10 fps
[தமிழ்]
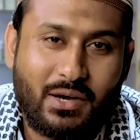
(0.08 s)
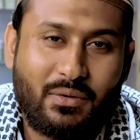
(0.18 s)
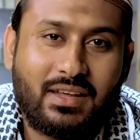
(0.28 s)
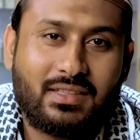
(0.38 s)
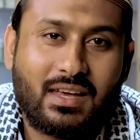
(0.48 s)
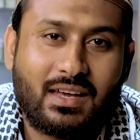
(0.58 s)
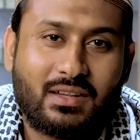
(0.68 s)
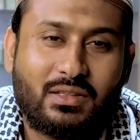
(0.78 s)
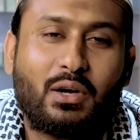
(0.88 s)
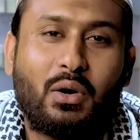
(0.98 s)
யாரு
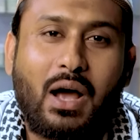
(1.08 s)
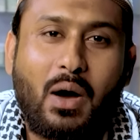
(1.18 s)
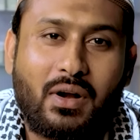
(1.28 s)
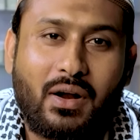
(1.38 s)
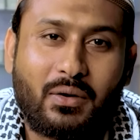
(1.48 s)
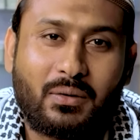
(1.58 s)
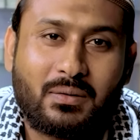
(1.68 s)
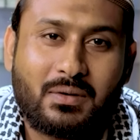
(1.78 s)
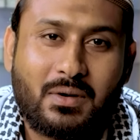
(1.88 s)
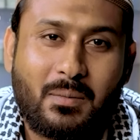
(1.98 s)
வருத்தமா
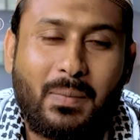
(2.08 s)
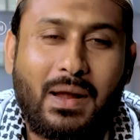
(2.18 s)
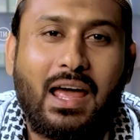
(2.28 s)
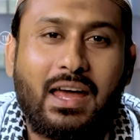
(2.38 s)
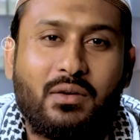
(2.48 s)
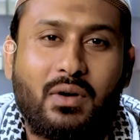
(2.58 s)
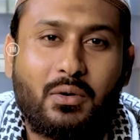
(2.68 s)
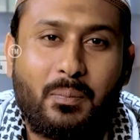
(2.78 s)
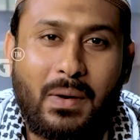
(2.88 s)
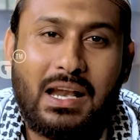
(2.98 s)
இருக்காங்களோ கல்யாணம்
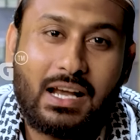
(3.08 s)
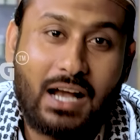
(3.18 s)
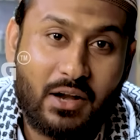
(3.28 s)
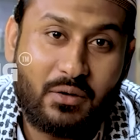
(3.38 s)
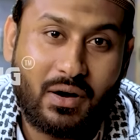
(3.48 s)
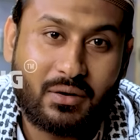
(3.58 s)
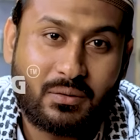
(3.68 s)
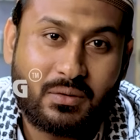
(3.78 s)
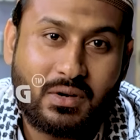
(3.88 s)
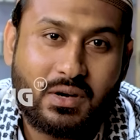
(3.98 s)
ஆயிருந்தாலும் சரி
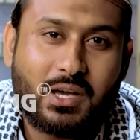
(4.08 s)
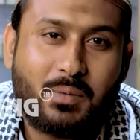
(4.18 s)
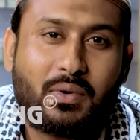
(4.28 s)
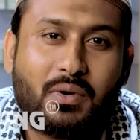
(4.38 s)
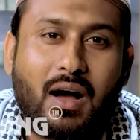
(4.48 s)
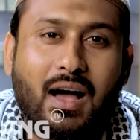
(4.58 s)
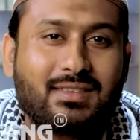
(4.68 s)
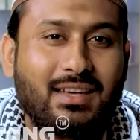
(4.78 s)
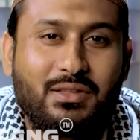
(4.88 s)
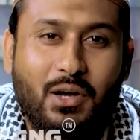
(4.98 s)
இல்லைனாலும் சரி இப்ப நீங்க
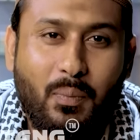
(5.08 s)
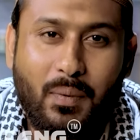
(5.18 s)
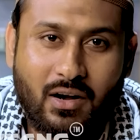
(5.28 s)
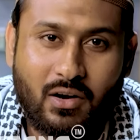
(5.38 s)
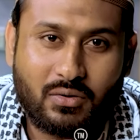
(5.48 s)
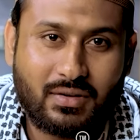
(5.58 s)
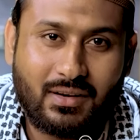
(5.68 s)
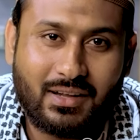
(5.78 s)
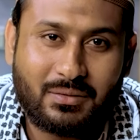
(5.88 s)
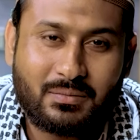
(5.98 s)
வருத்தப்பட
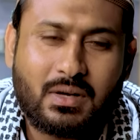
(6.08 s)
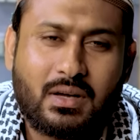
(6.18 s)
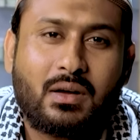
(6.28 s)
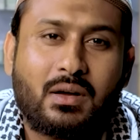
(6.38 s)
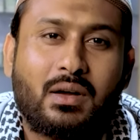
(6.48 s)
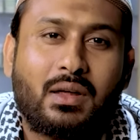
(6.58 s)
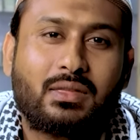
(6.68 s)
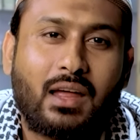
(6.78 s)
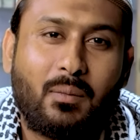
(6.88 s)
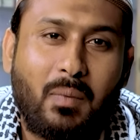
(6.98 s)
வேண்டிய அவசியம் இல்ல
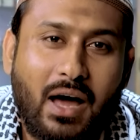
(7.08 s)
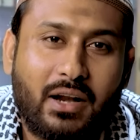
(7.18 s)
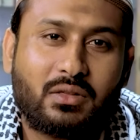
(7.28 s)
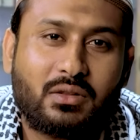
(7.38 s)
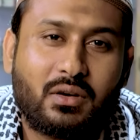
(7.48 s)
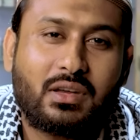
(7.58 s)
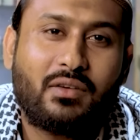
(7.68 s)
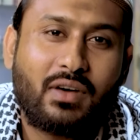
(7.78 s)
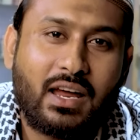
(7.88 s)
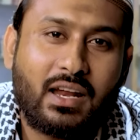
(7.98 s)
தன்னோட மனைவி கூட
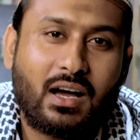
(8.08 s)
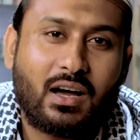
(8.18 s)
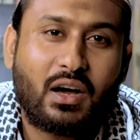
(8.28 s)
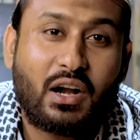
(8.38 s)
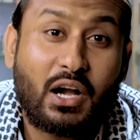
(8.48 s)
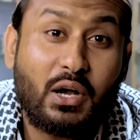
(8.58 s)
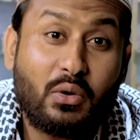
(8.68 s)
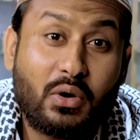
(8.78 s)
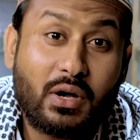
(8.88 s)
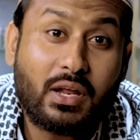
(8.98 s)
ரெண்டுல இருந்து
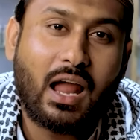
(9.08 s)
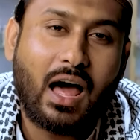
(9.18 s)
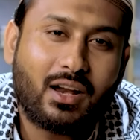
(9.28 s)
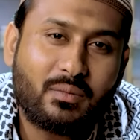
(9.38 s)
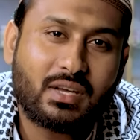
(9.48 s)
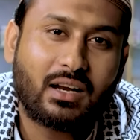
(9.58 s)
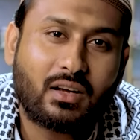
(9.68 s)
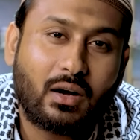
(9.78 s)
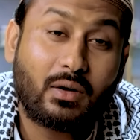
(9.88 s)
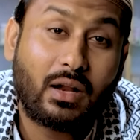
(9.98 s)
நாலு நிமிஷத்துக்கு மேல
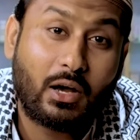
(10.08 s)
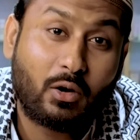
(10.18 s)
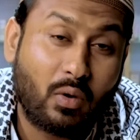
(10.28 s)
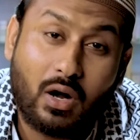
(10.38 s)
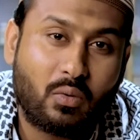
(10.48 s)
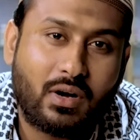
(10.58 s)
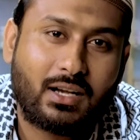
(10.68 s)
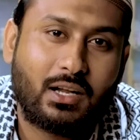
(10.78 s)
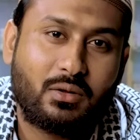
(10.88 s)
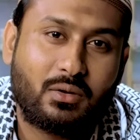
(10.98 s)
அவரால் பார்ட்டிசிபேட்
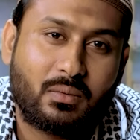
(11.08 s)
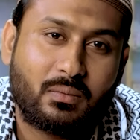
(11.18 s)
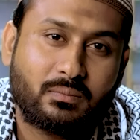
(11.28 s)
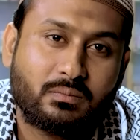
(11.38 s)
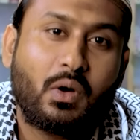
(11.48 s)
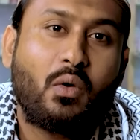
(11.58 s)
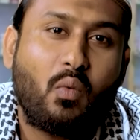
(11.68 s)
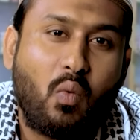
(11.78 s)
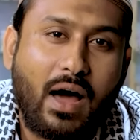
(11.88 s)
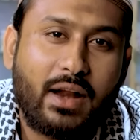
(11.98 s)
பண்ண முடியலனா
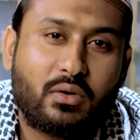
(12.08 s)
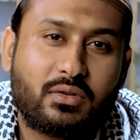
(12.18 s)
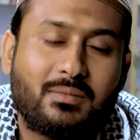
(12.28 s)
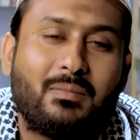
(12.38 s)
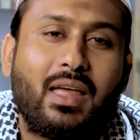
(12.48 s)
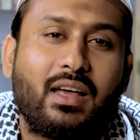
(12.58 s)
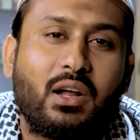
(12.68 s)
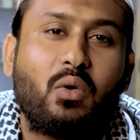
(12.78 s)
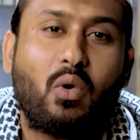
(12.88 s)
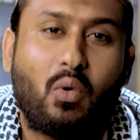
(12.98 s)
அவருக்காக
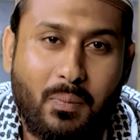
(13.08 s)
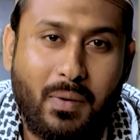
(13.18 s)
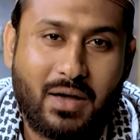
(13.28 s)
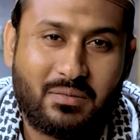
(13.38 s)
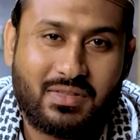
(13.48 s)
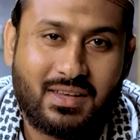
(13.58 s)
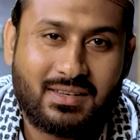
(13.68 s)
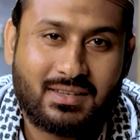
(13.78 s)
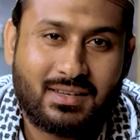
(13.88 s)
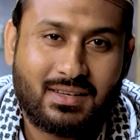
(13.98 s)
எங்ககிட்ட ஒரு தீர்வு இருக்கு